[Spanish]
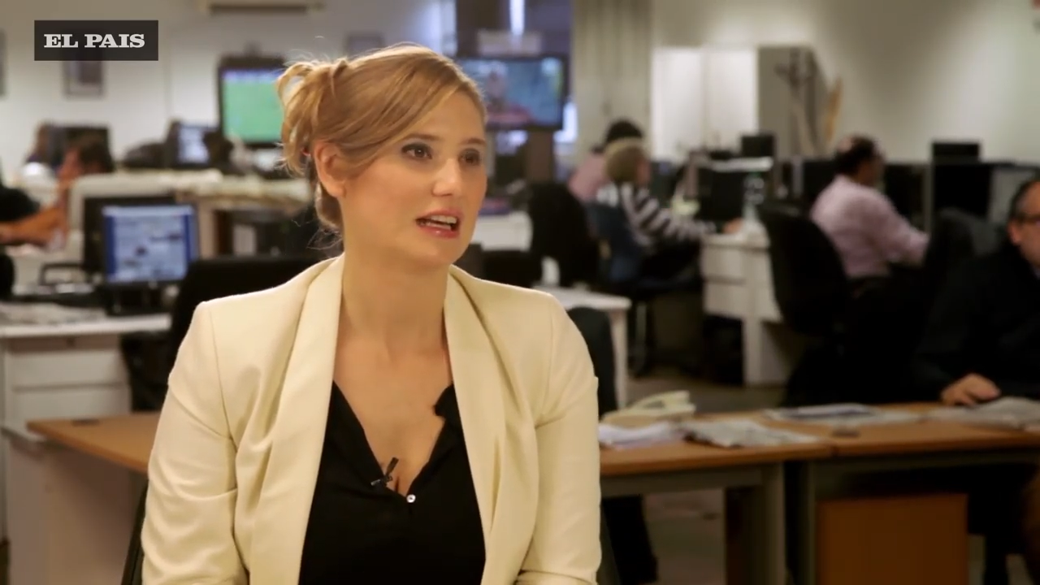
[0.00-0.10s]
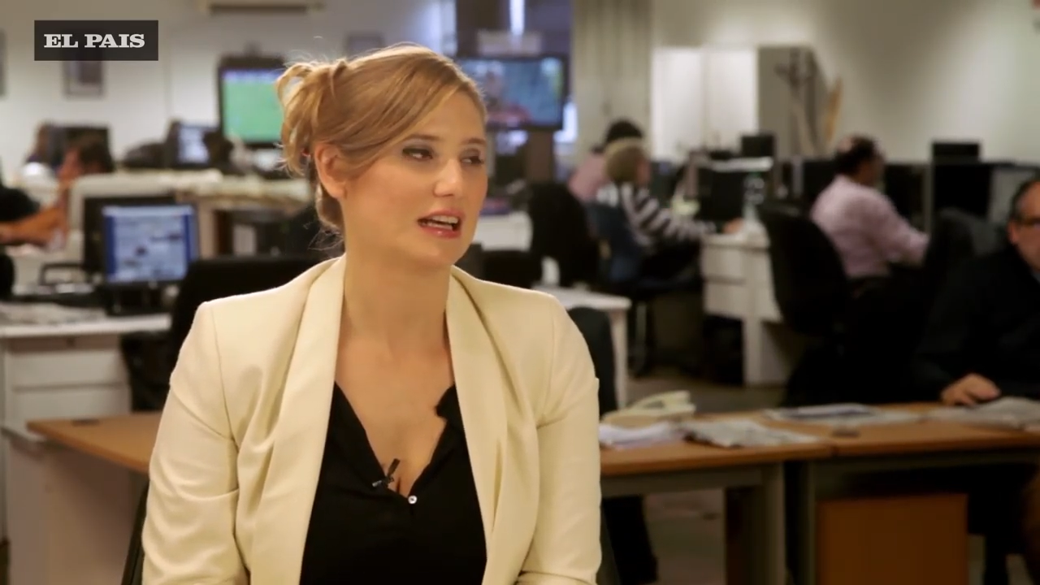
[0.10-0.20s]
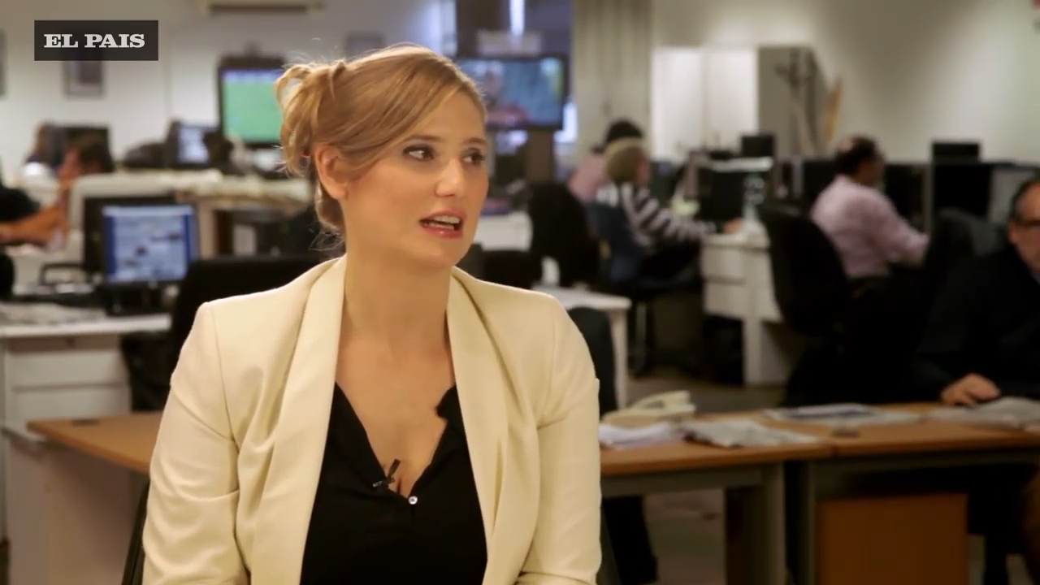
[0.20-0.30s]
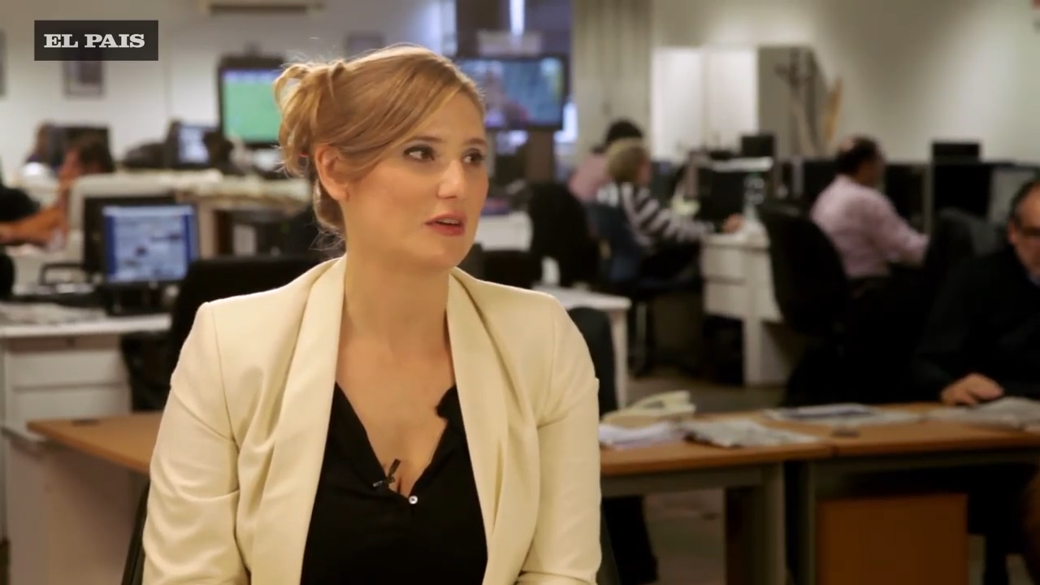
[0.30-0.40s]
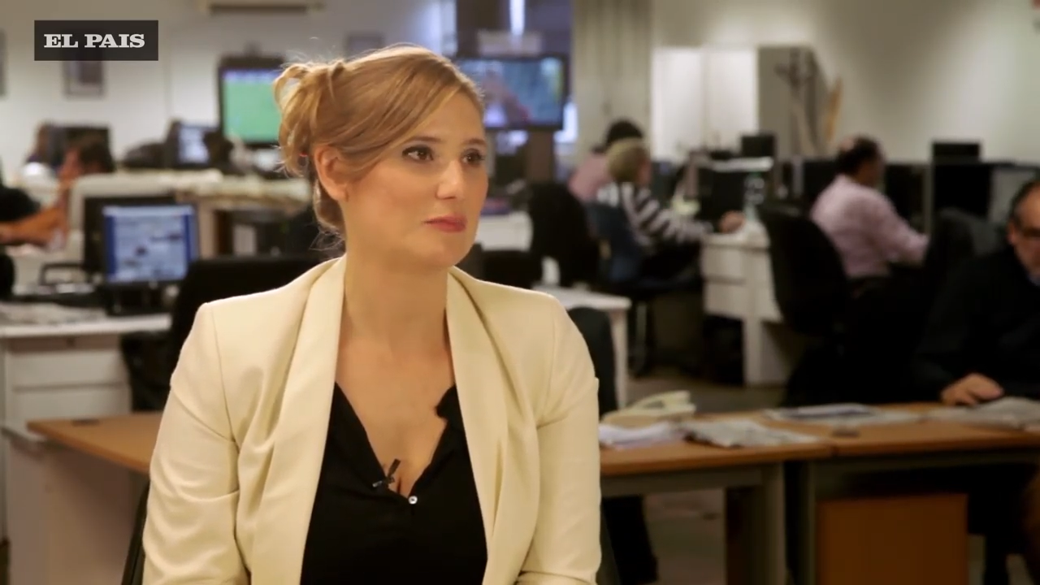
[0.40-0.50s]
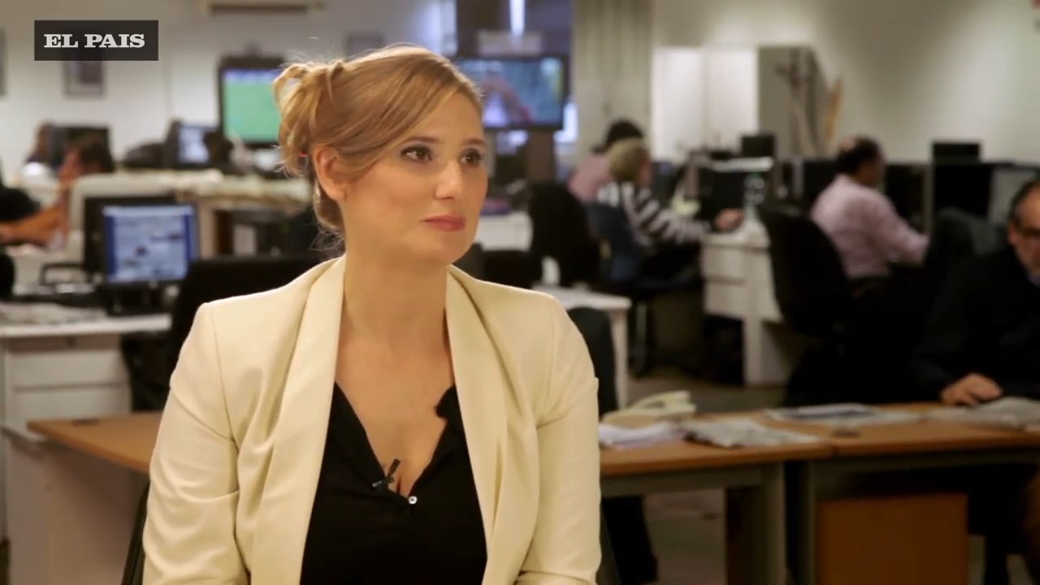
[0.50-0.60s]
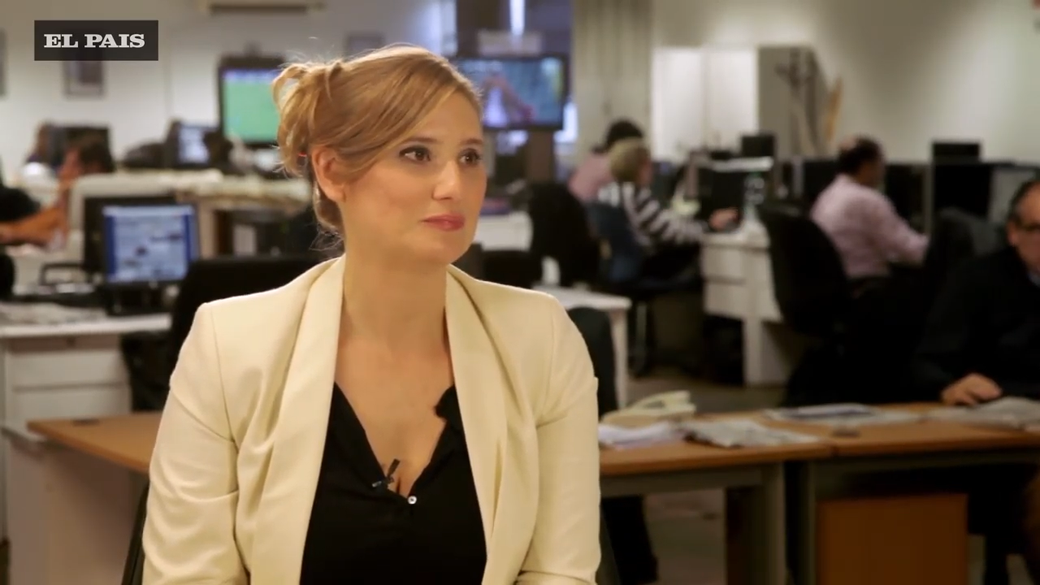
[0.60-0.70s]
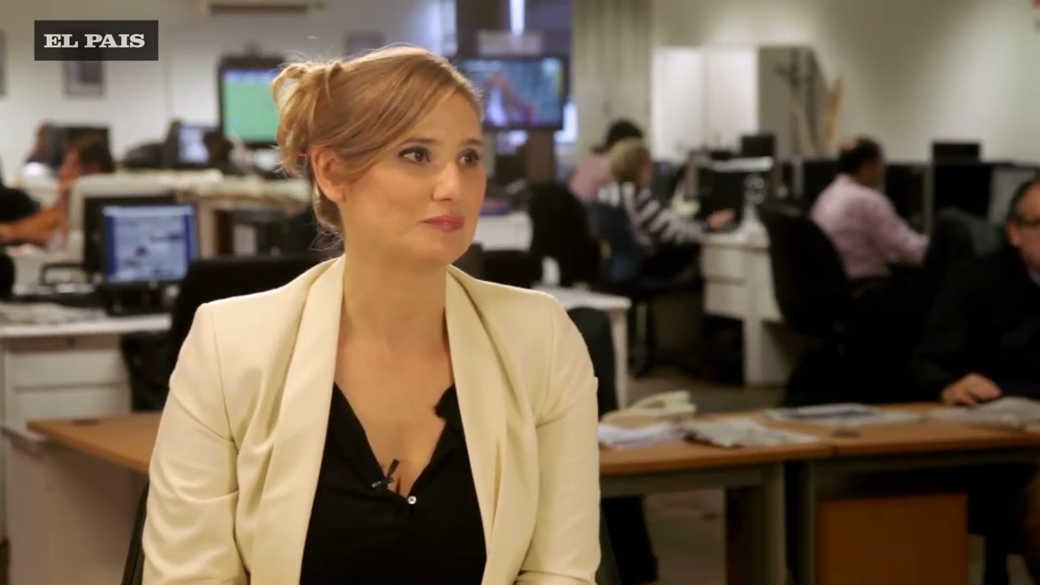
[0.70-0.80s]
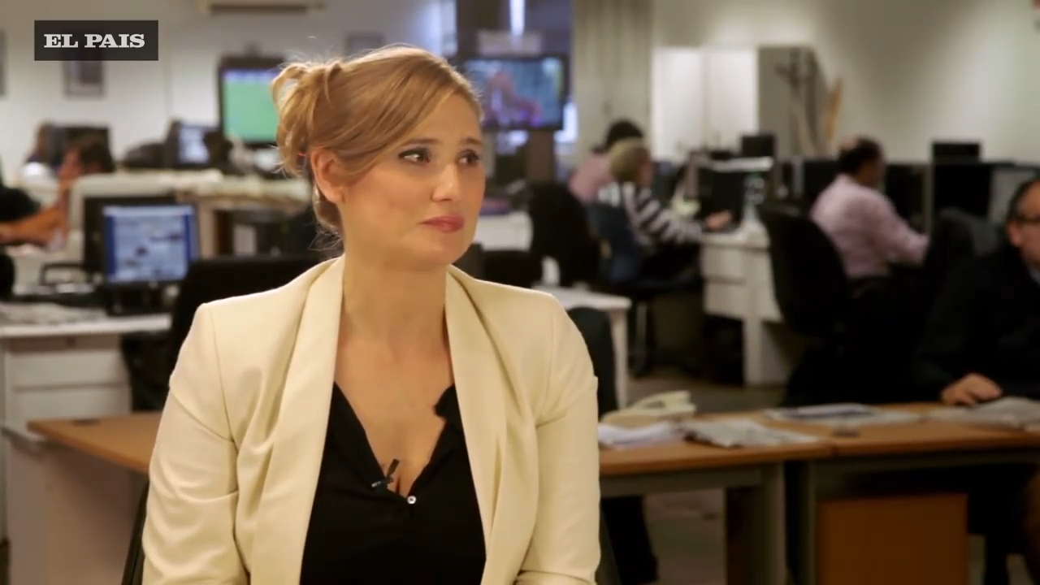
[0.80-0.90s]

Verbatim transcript: Em,